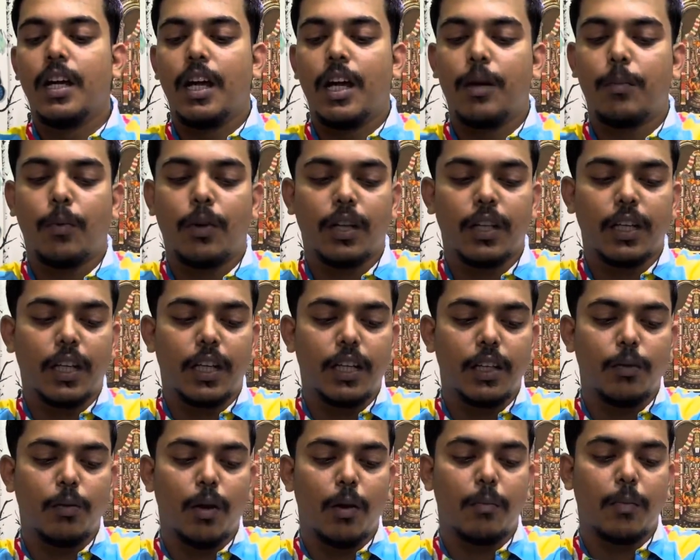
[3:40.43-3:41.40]
এরপরে
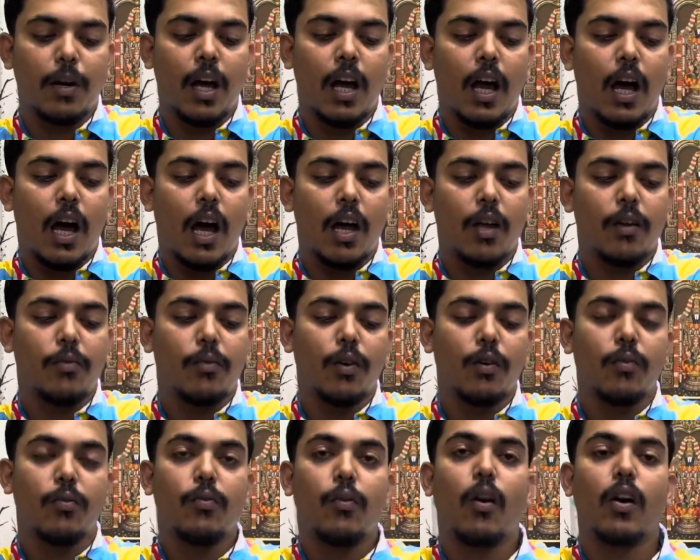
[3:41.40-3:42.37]
দেখিয়ে দেবো আমরা আইফোন
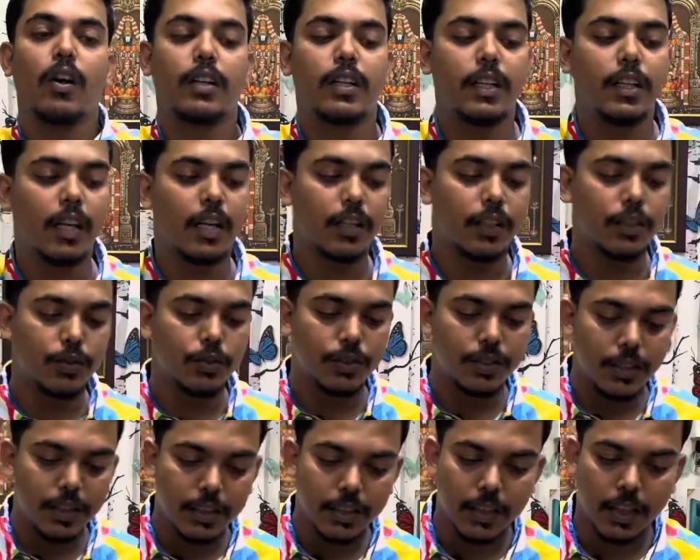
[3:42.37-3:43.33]
ফোরটিনের কিছু
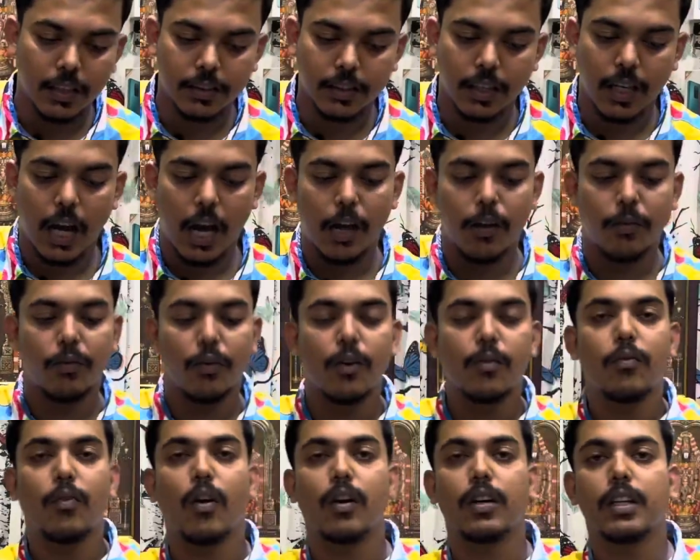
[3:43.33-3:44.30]
সিরিজ আছে আইফোন
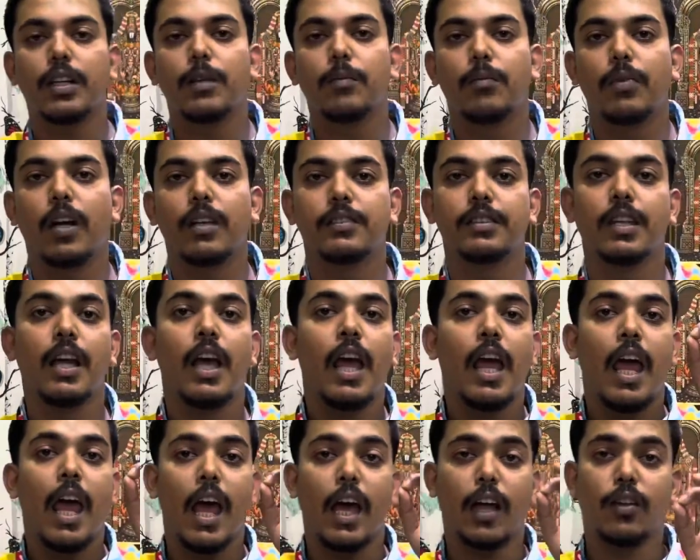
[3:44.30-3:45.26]
ফোরটিন প্লাস
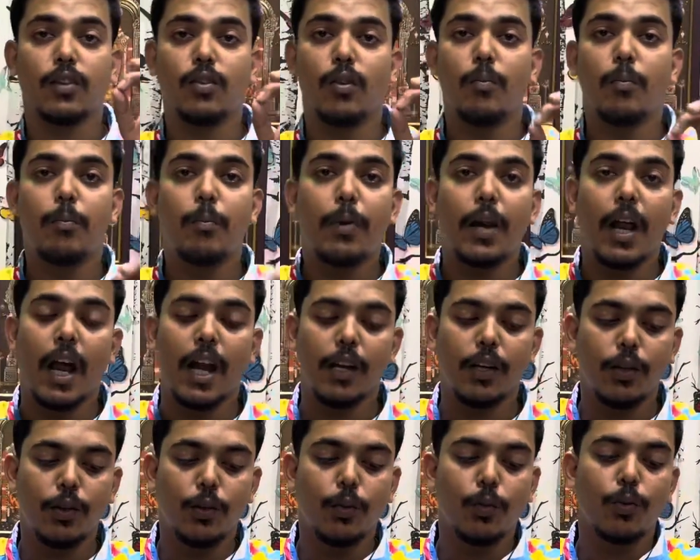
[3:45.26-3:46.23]
একদম ব্র্যান্ড
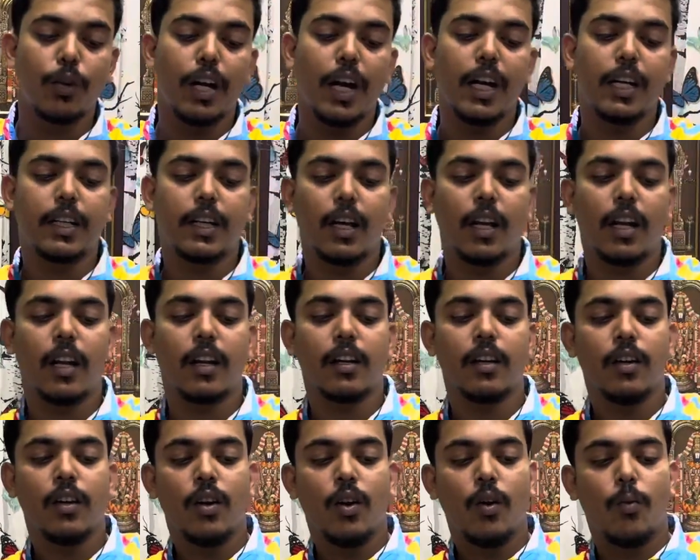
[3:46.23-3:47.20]
নিউ রেড কালার
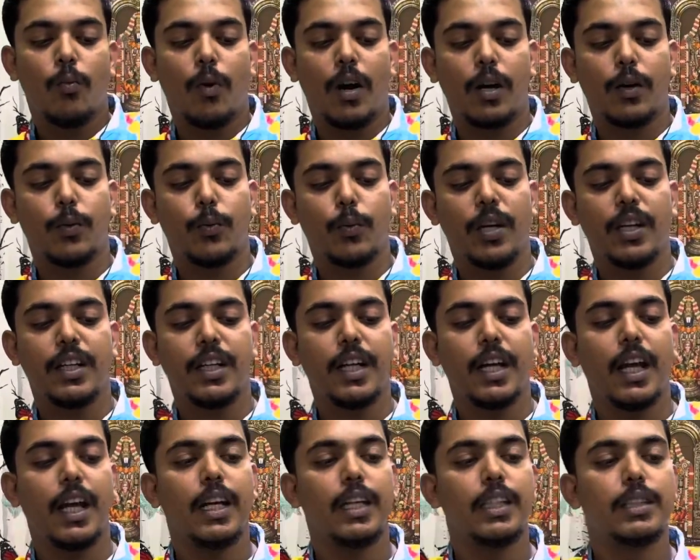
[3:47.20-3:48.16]
ওয়ান টোয়েন্টি
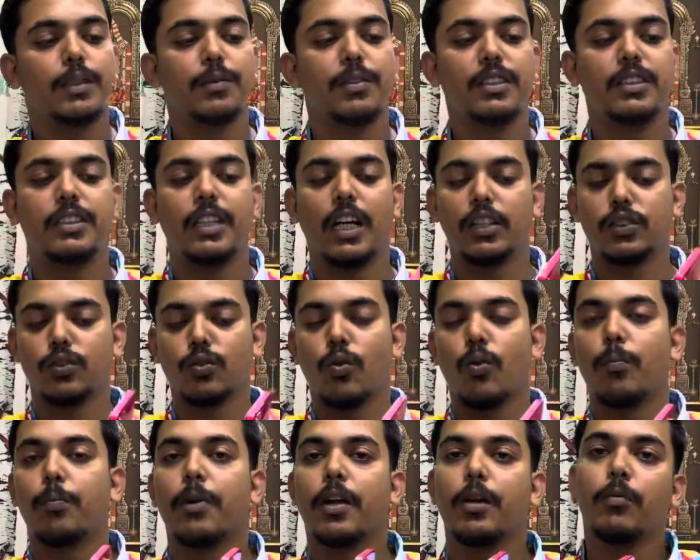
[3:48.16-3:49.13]
এইট জিবি জাস্ট
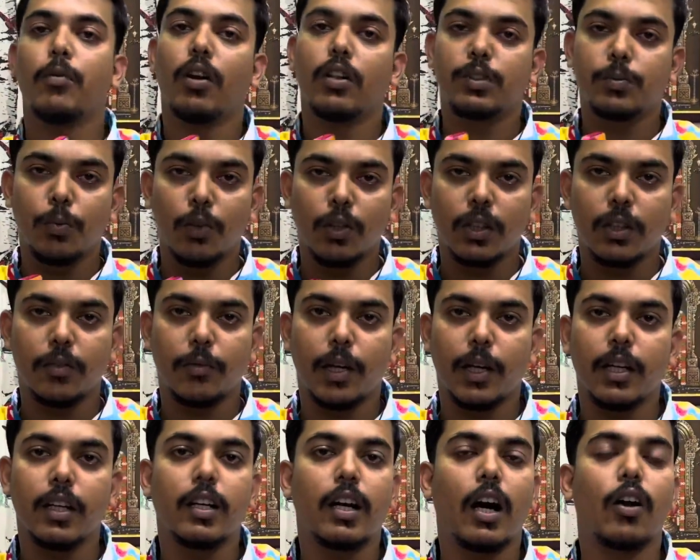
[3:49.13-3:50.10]
ওপেন বক্স বলতে
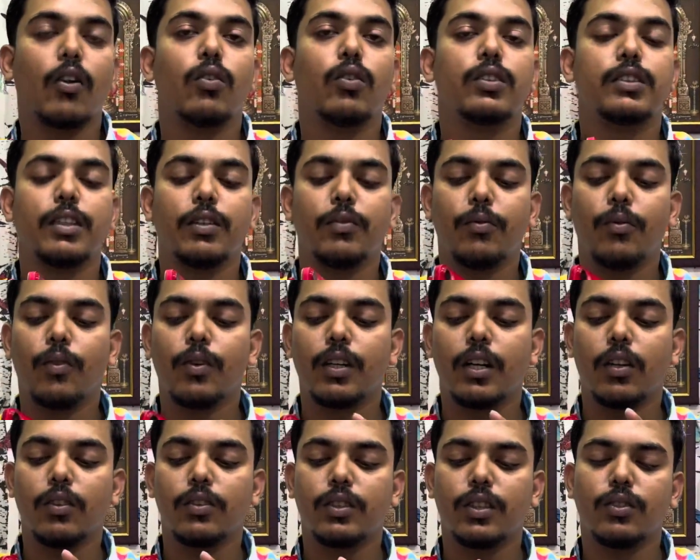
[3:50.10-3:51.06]
পারেন কারণ হচ্ছে
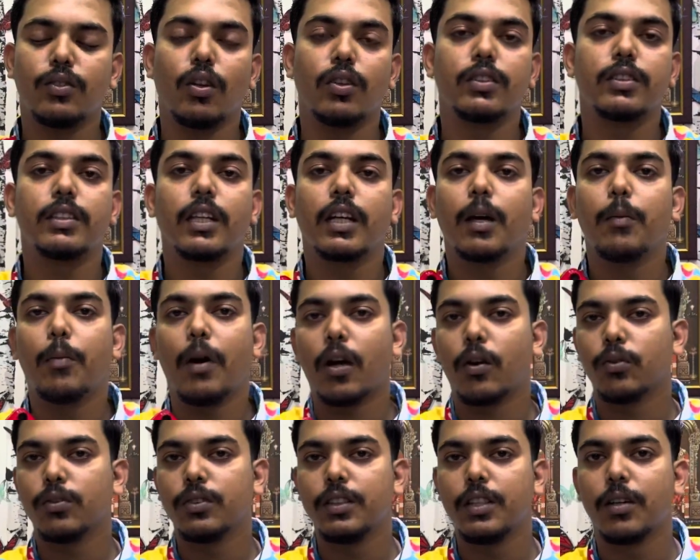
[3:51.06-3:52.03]
ফোনটা হচ্ছে দশ থেকে
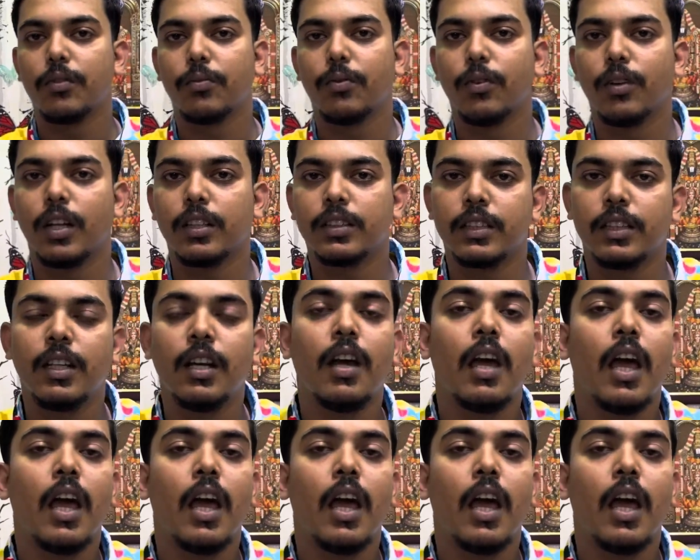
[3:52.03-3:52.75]
বারো দিনের ফোন আছে